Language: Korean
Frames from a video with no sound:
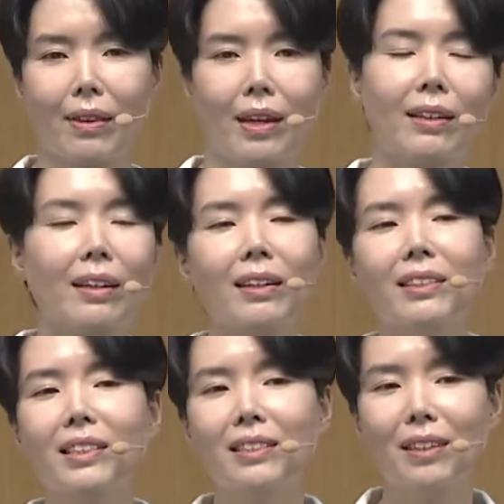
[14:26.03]
게다가
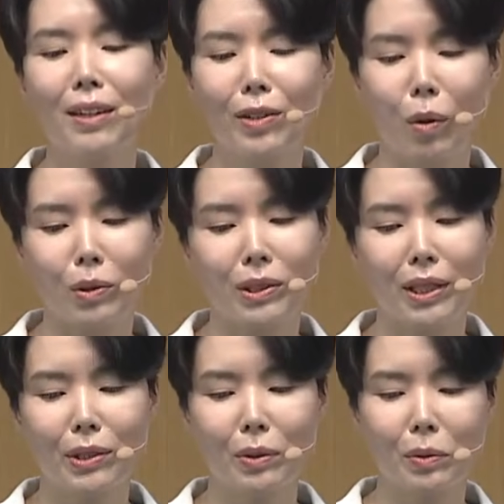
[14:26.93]
이스라엘
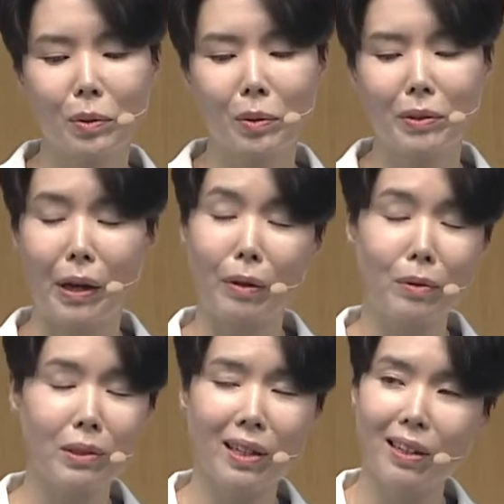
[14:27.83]
역사적으로
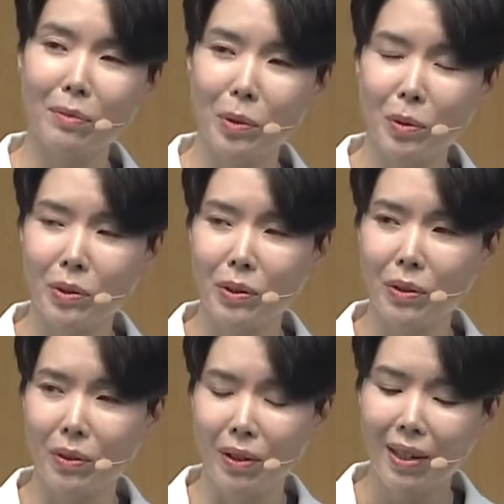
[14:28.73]
예루살렘
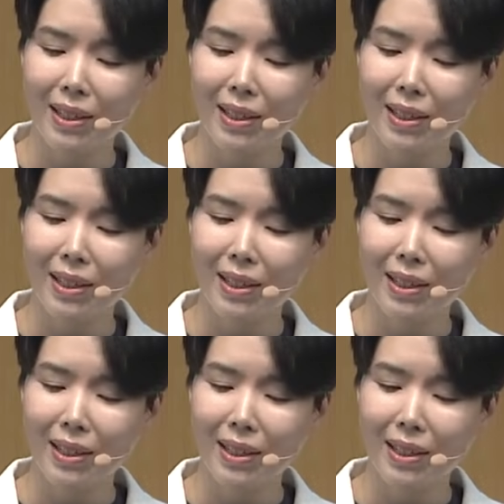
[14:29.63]
성은요,